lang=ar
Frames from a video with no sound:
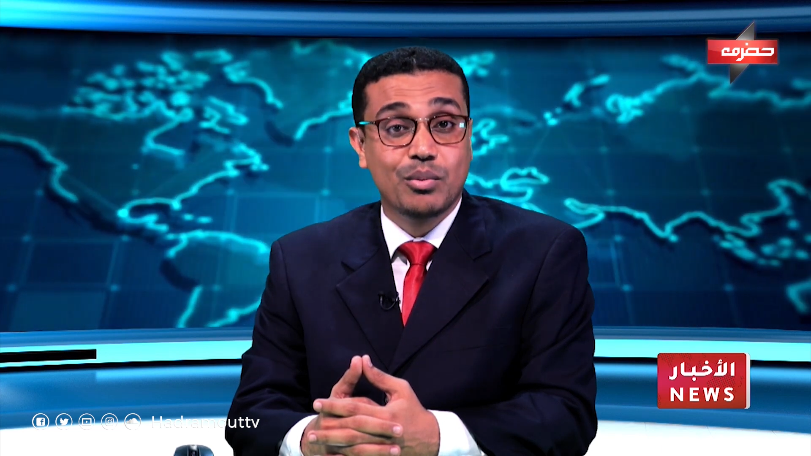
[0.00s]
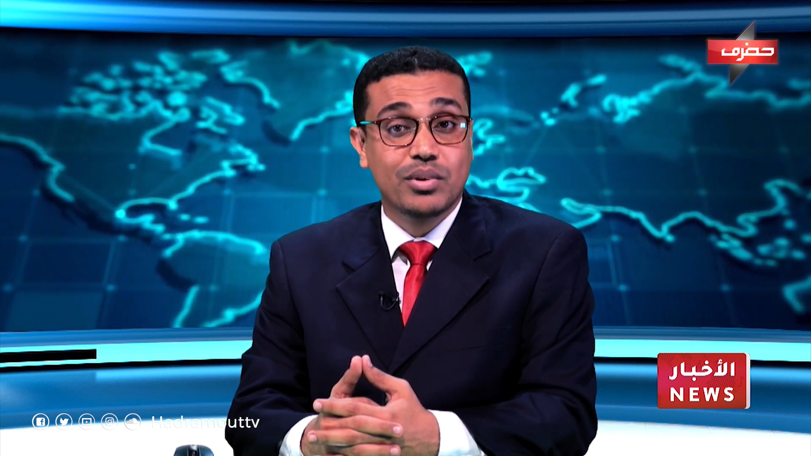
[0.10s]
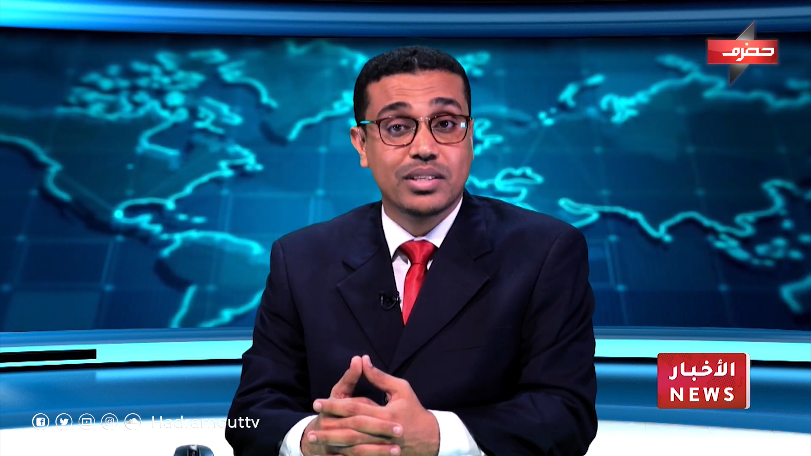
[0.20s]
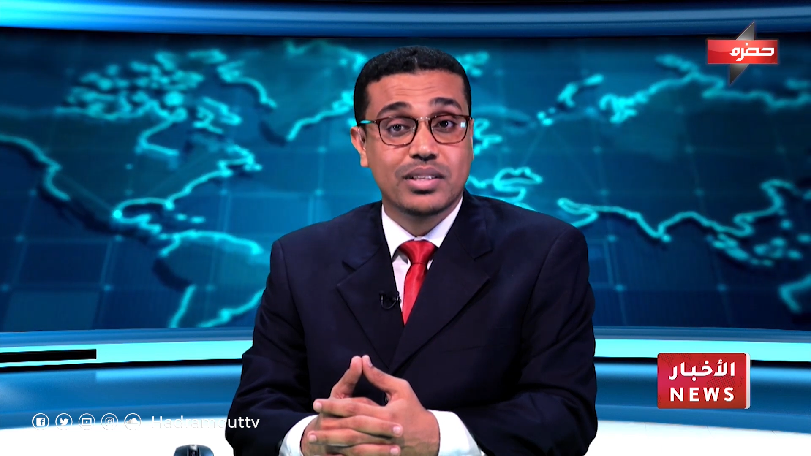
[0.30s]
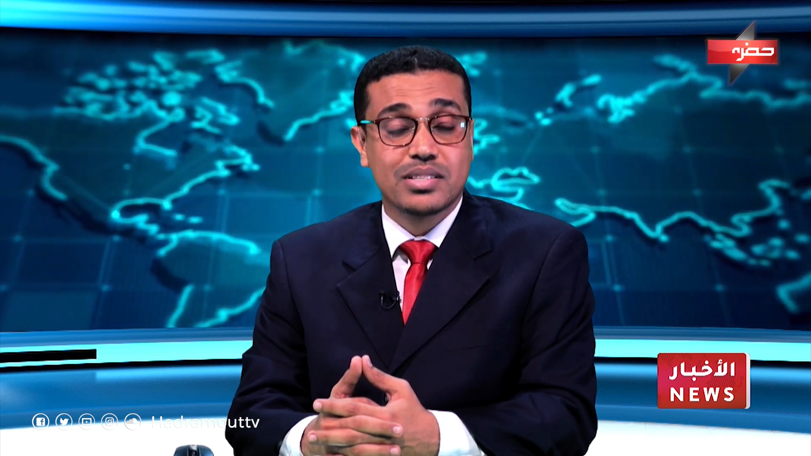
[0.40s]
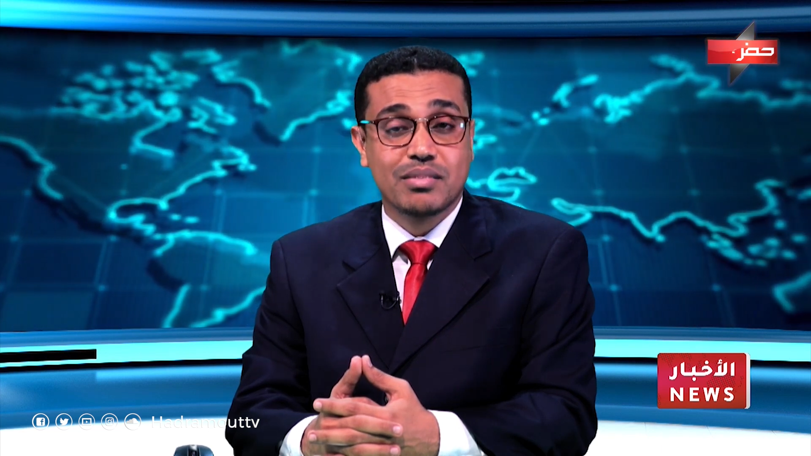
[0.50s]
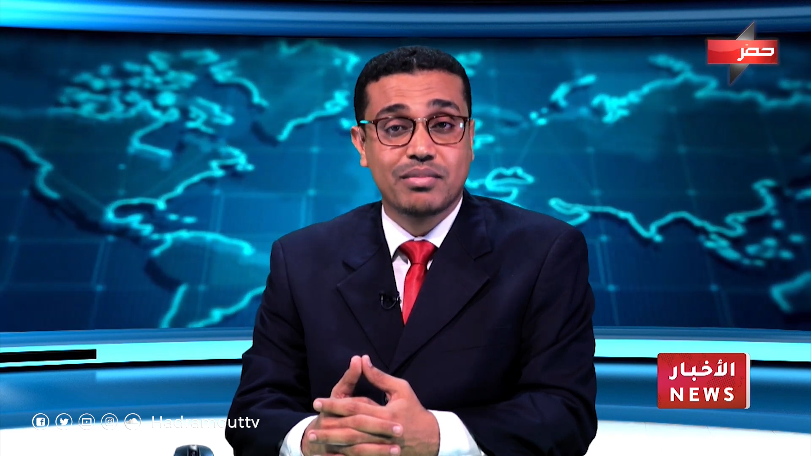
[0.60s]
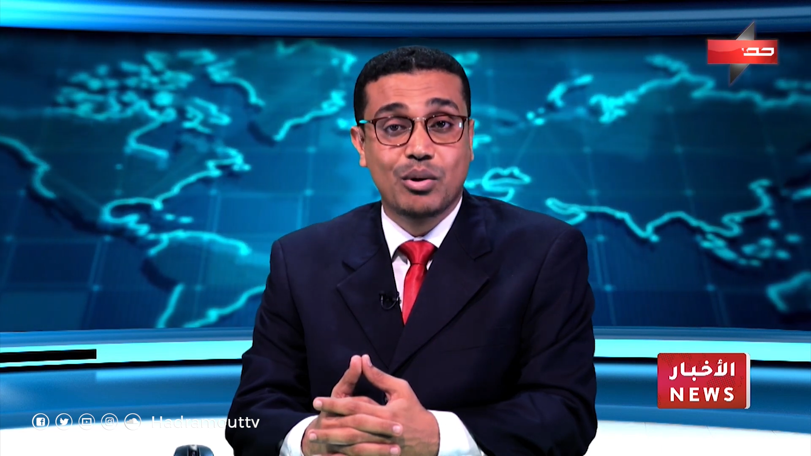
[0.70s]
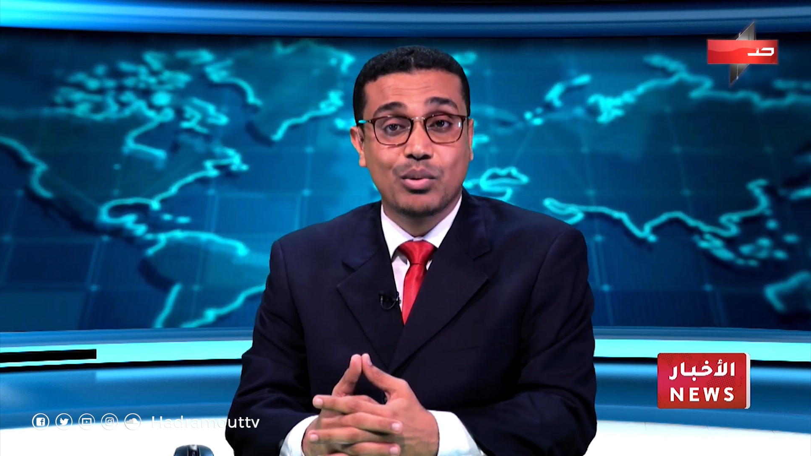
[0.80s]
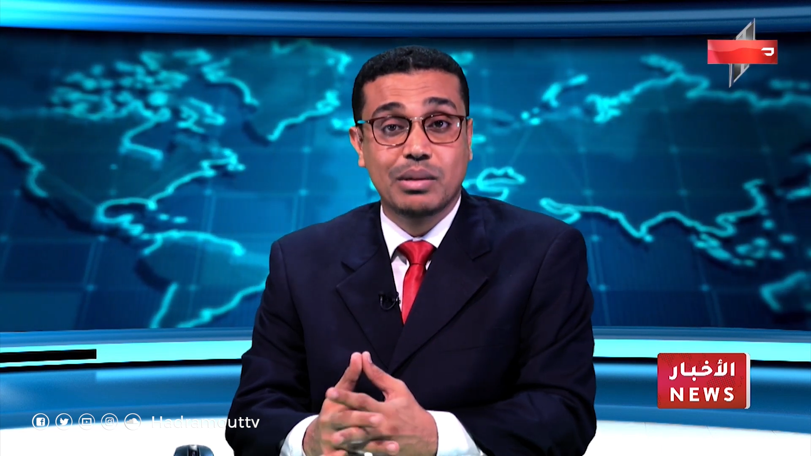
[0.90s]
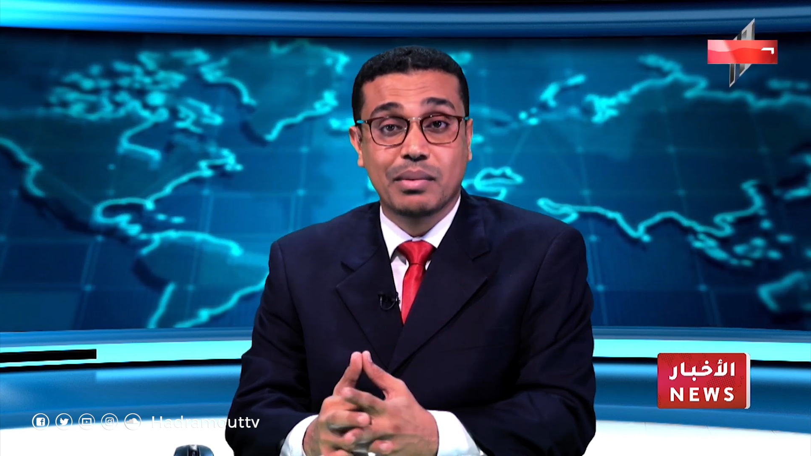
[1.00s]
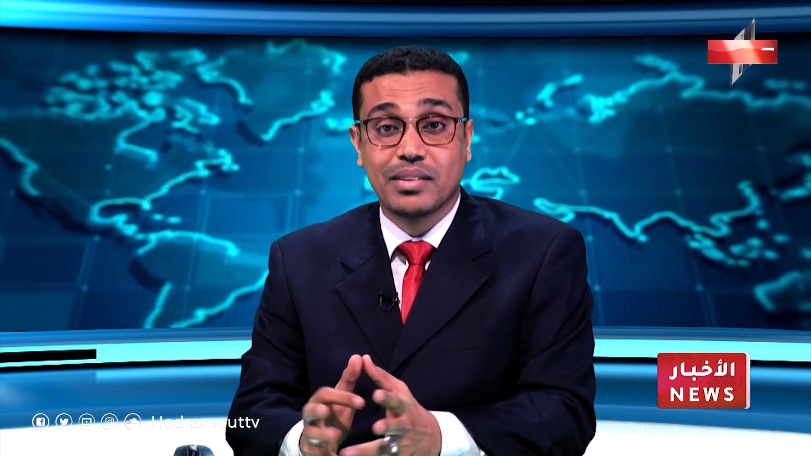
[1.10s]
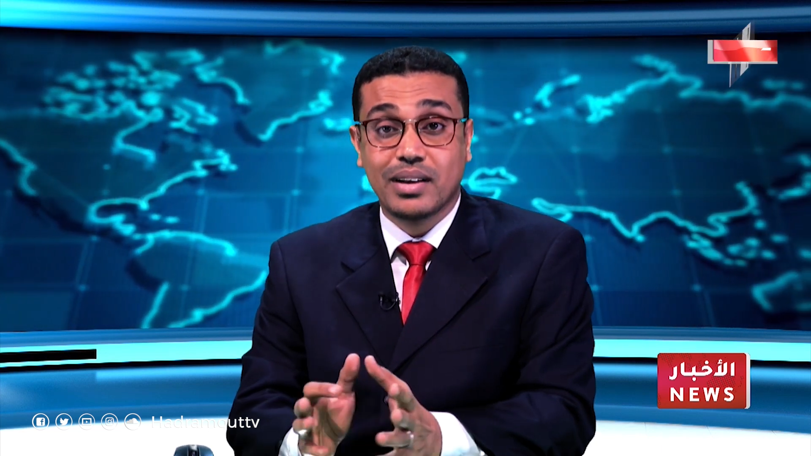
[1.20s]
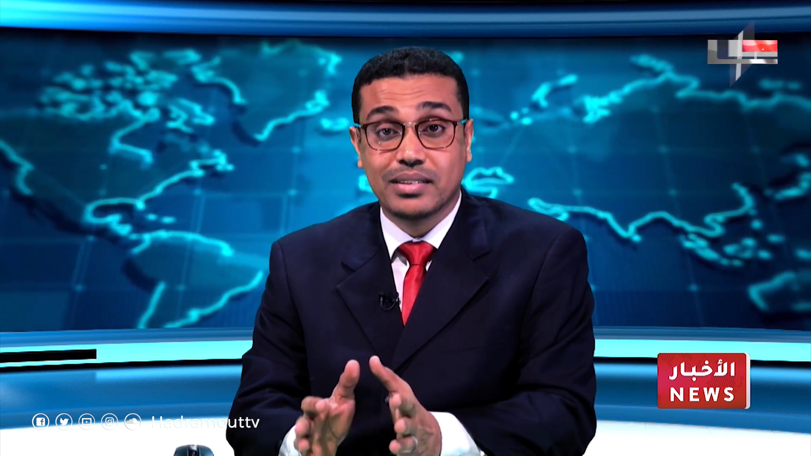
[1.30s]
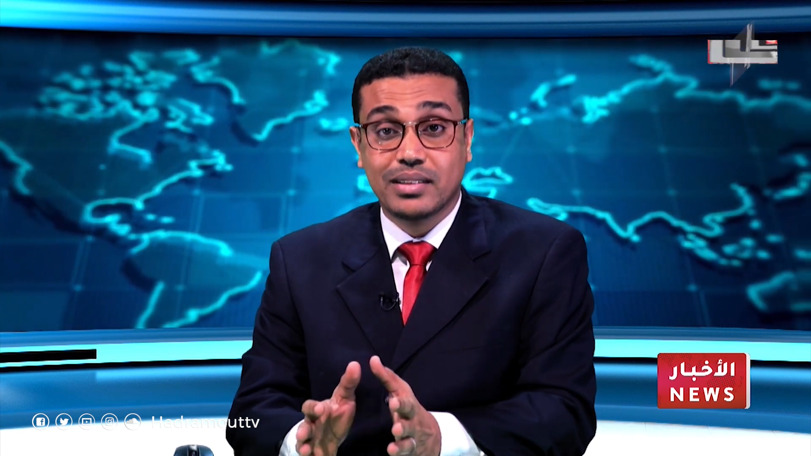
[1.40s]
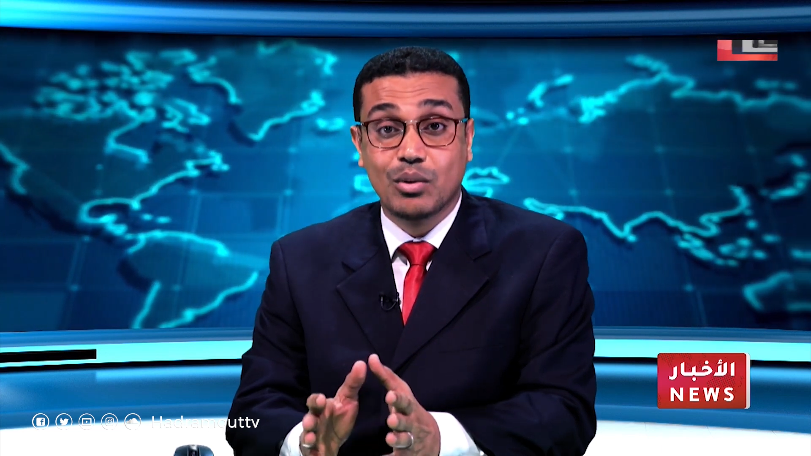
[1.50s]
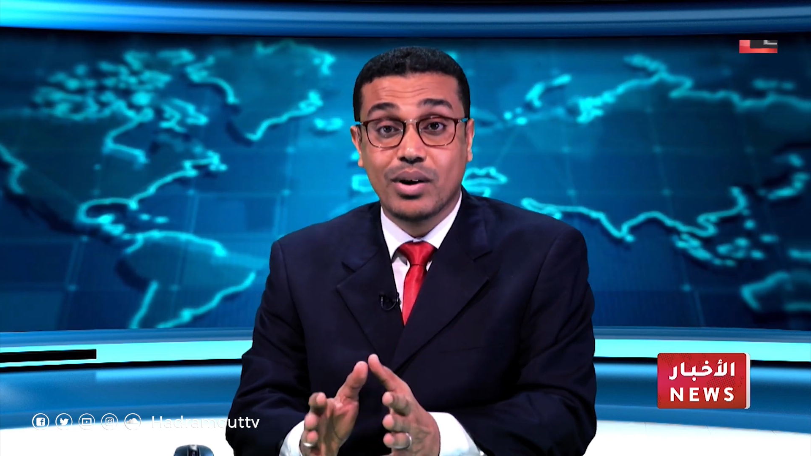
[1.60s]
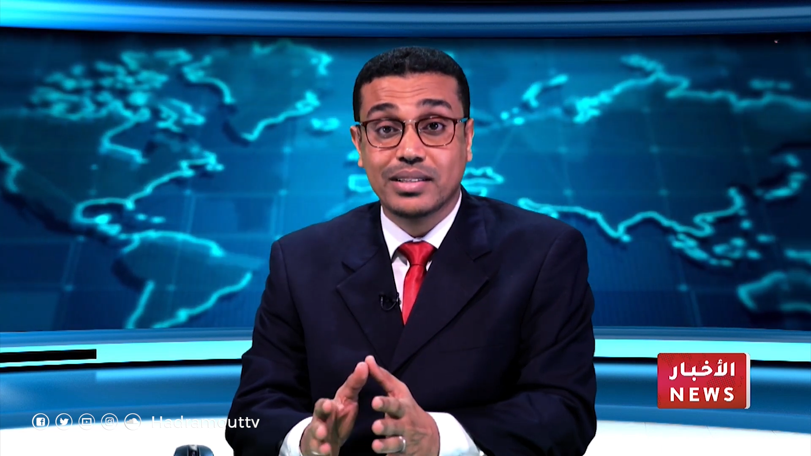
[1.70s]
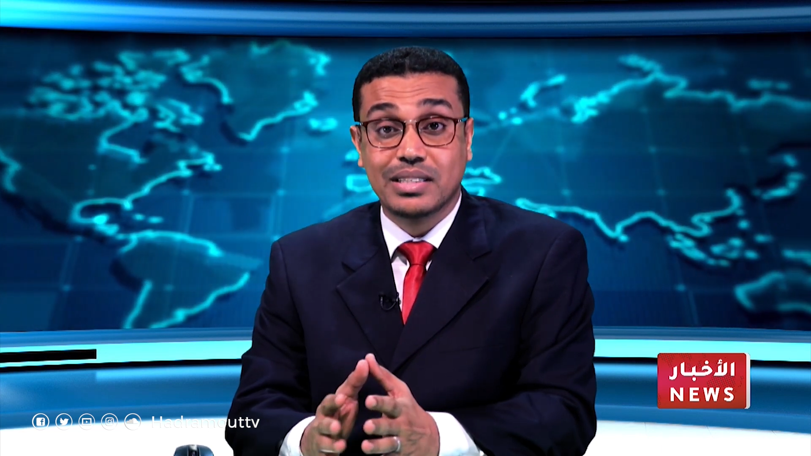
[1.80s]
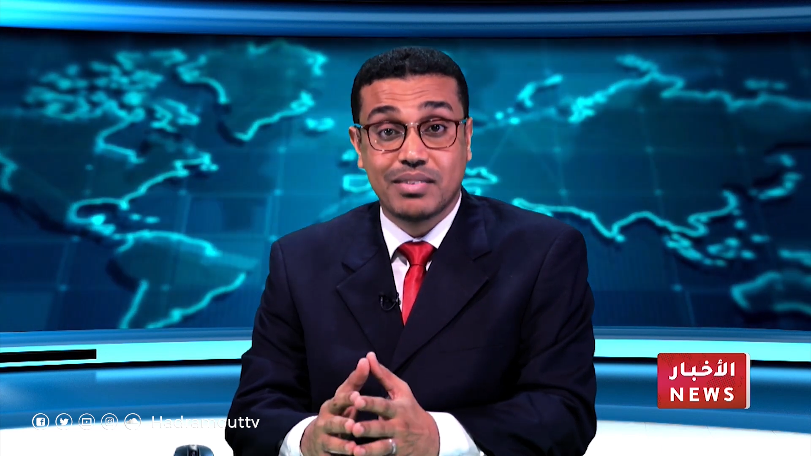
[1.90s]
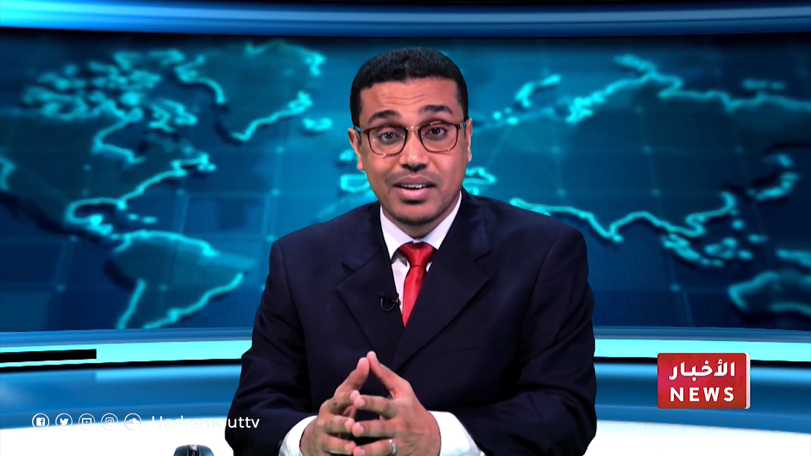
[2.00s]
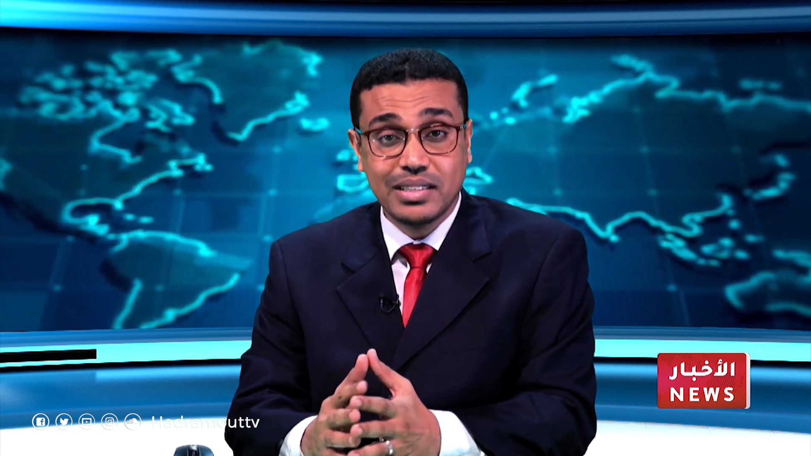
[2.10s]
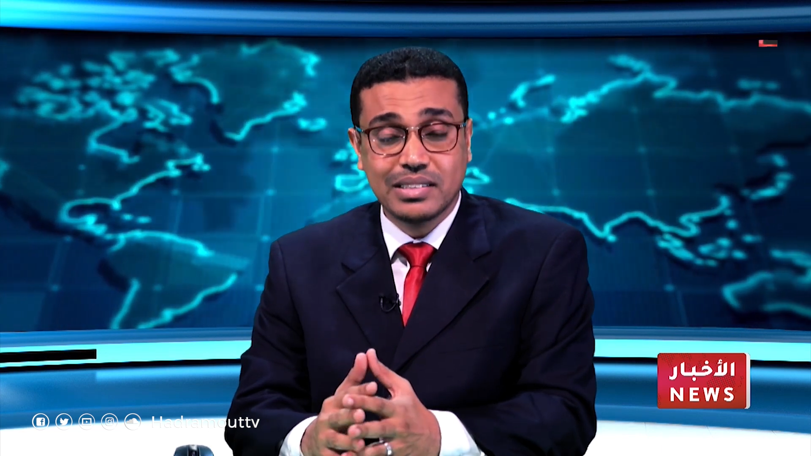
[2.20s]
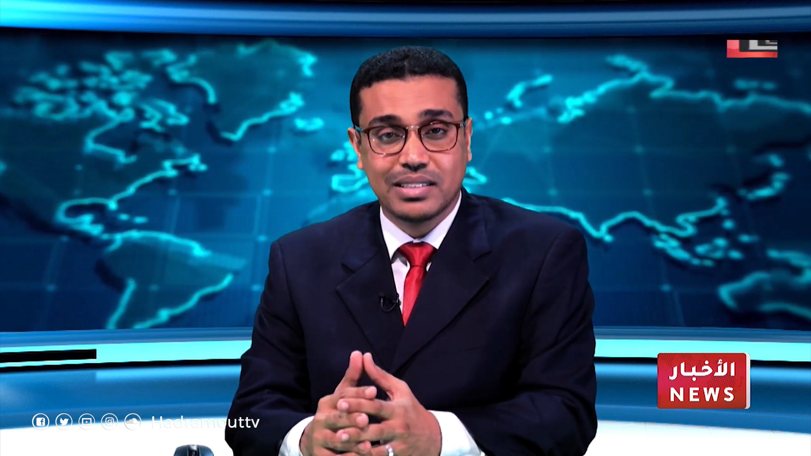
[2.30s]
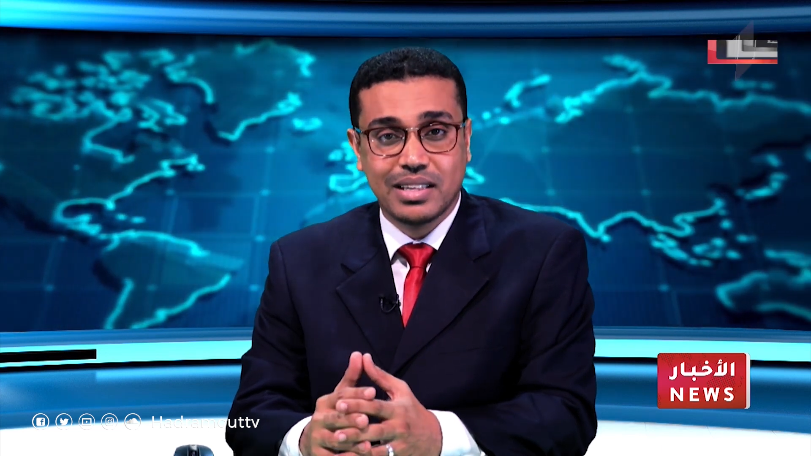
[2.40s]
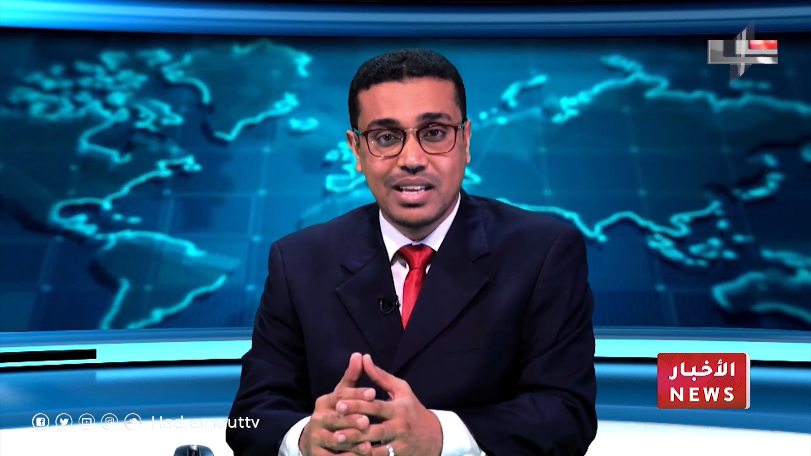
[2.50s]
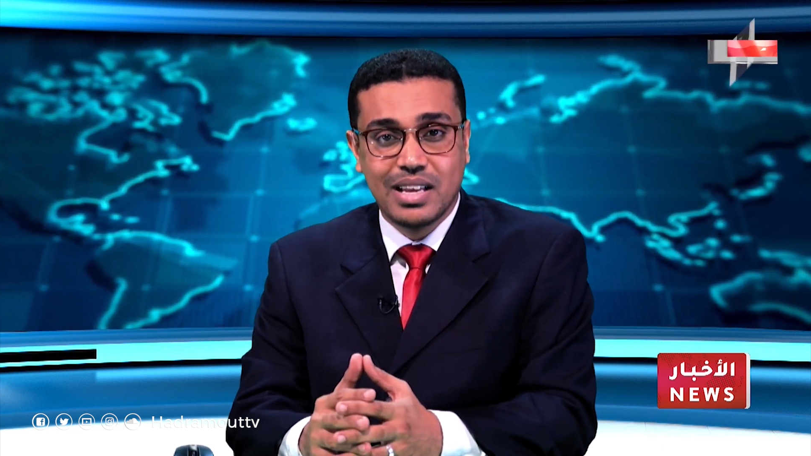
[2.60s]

وتتصفح لمضيعة الوقت فقط